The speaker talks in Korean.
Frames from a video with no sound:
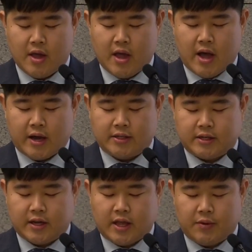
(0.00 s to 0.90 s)
아기스가
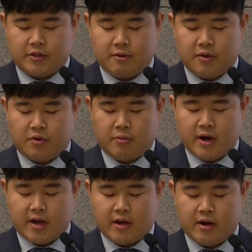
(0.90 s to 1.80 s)
다윗을 믿고
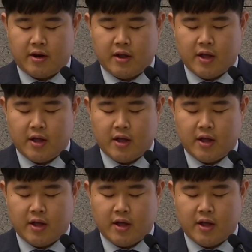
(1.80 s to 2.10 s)
말하기를